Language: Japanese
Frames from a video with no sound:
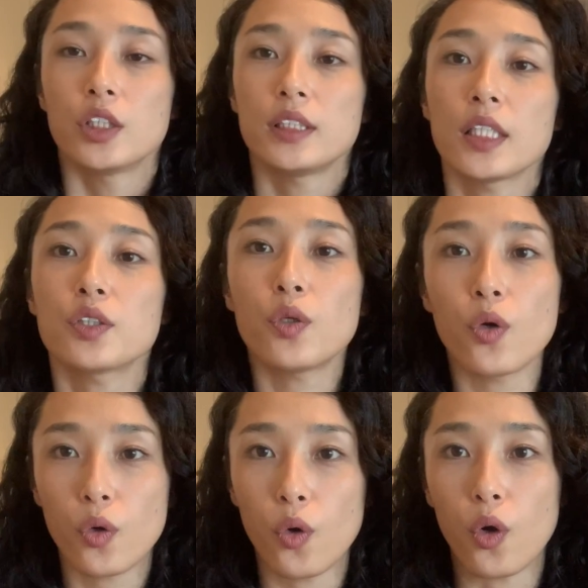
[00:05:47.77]
チェック
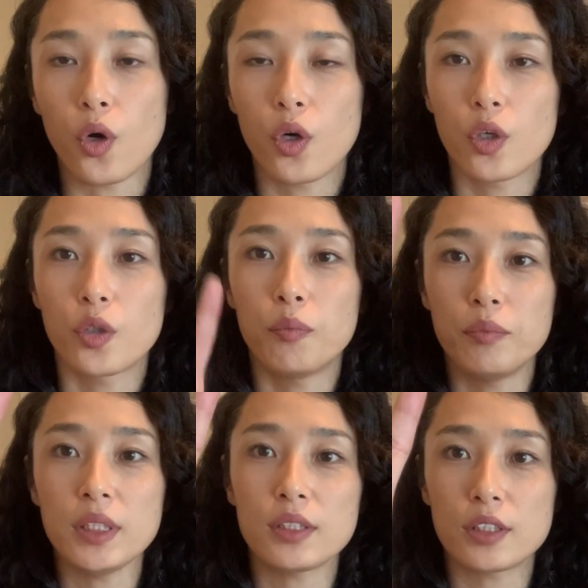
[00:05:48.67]
方法
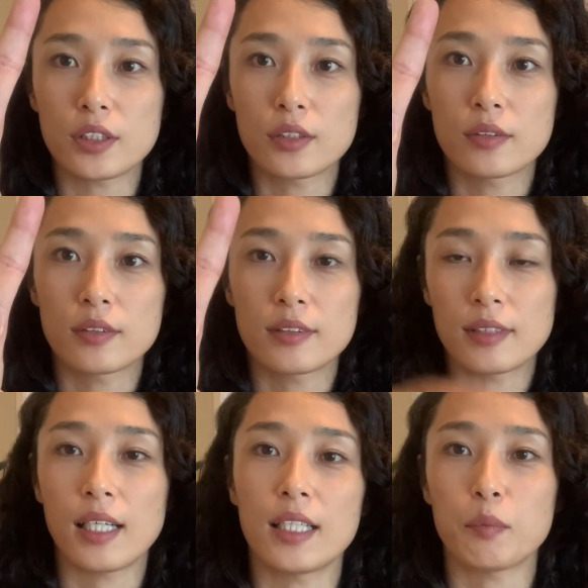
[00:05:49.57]
3つ
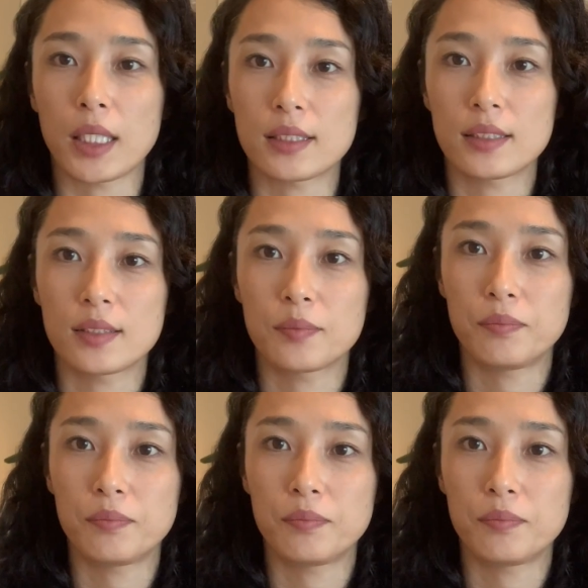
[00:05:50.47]
あります